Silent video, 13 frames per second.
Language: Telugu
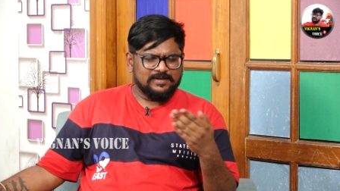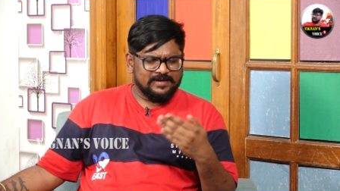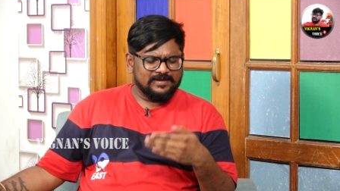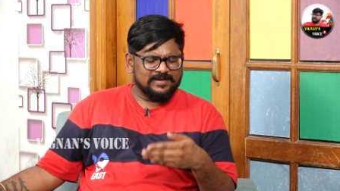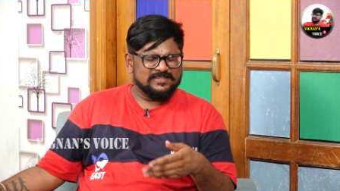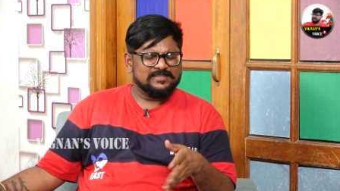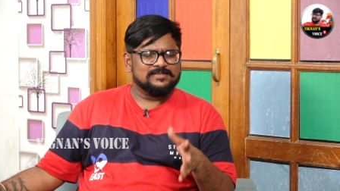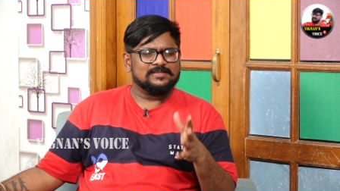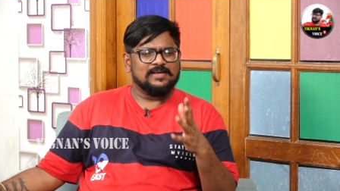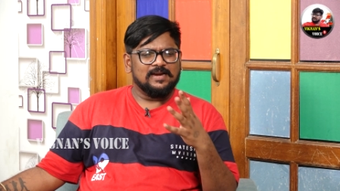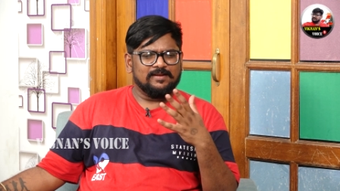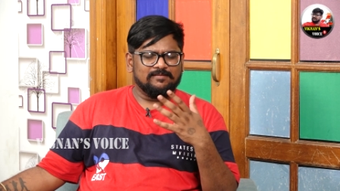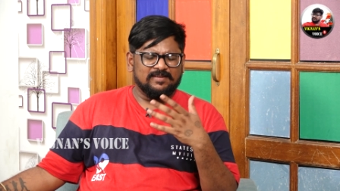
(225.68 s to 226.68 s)
టెక్నీషియన్స్
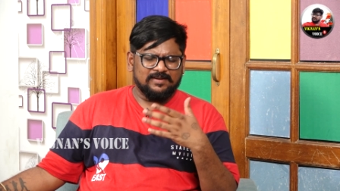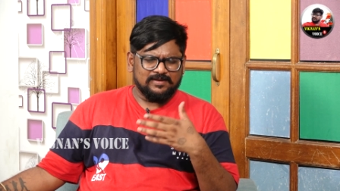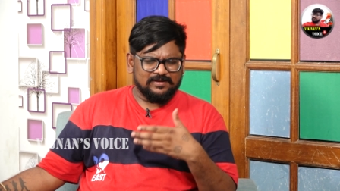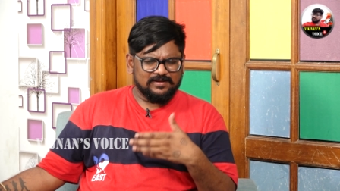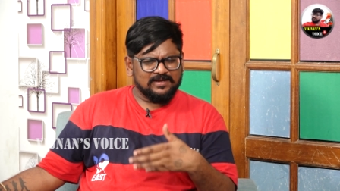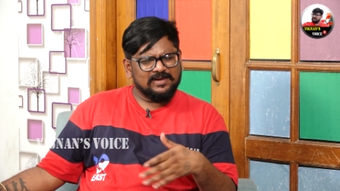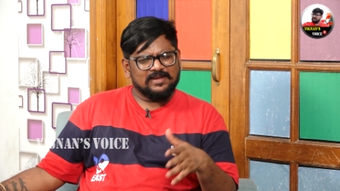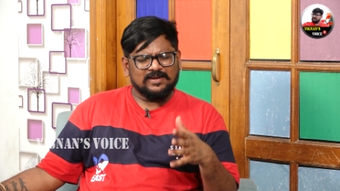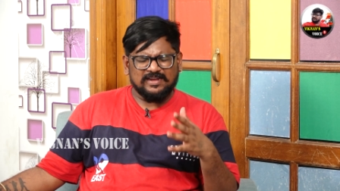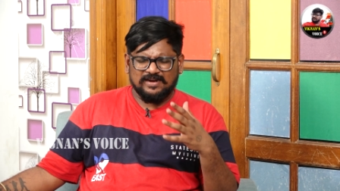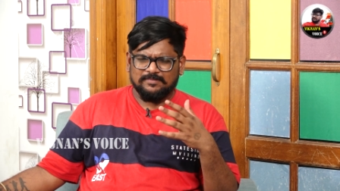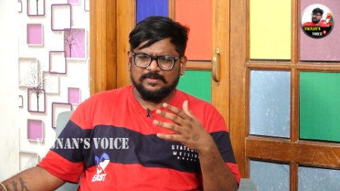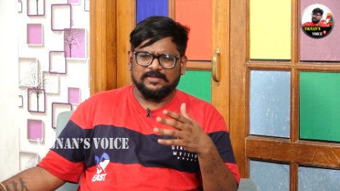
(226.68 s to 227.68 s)
కానివ్వండి
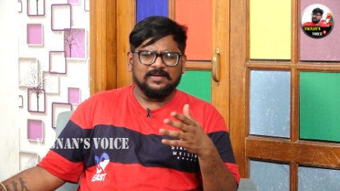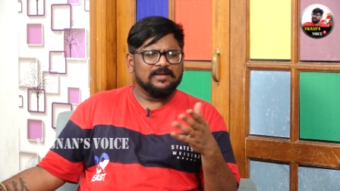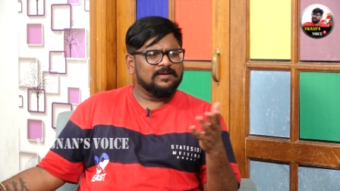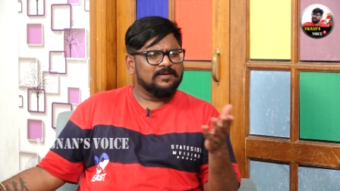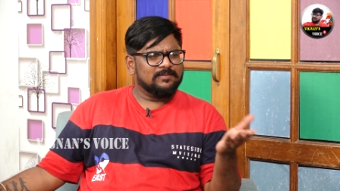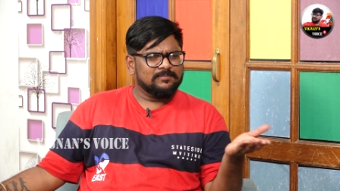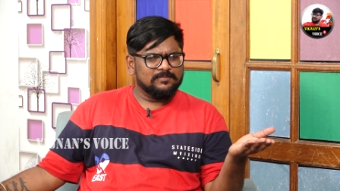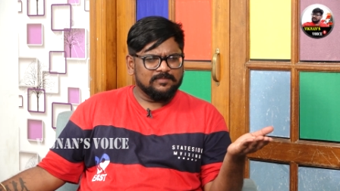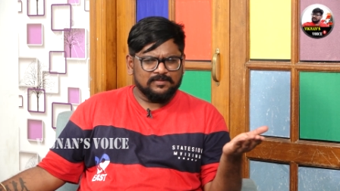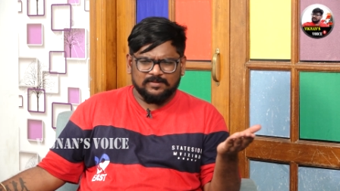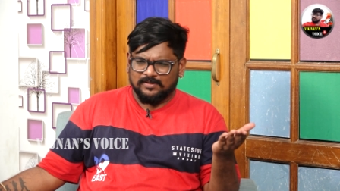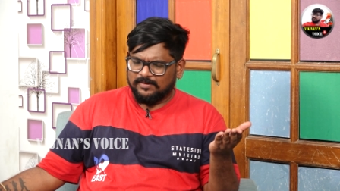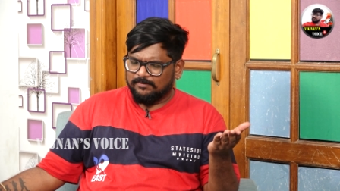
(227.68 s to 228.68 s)
రకరకాల మంది
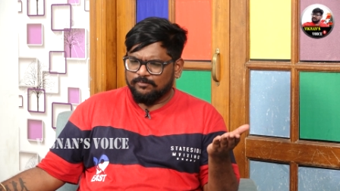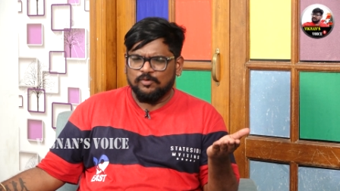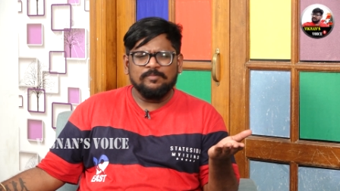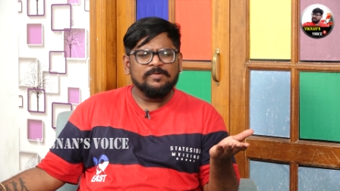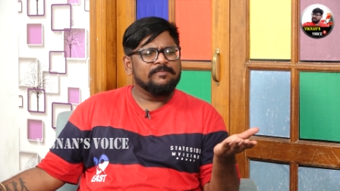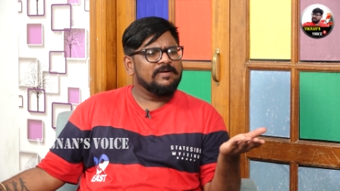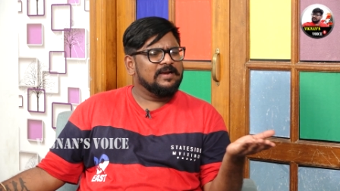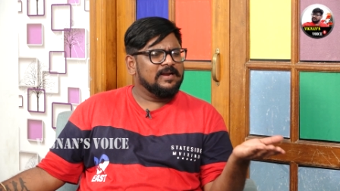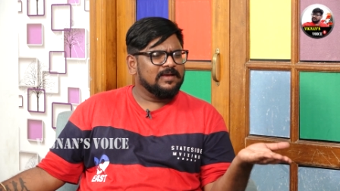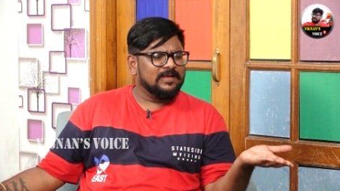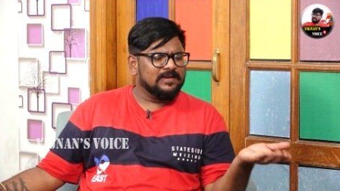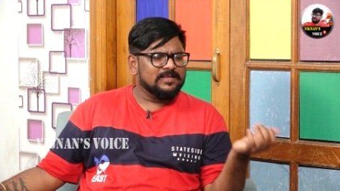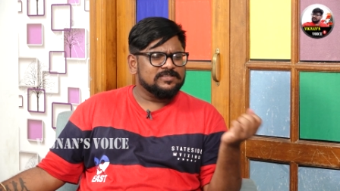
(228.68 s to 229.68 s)
భూమి
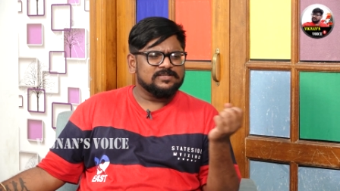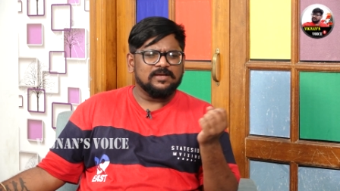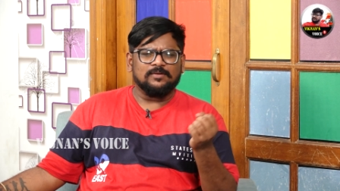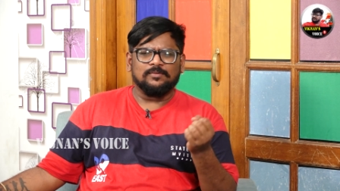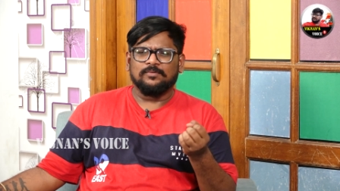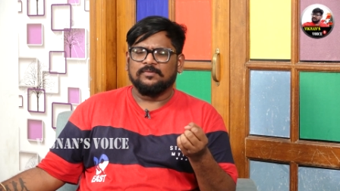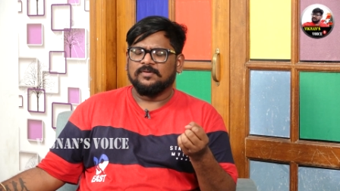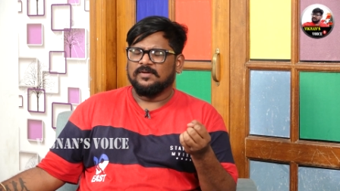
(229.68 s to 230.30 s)
పెడ్నేకర్కి ఇచ్చారు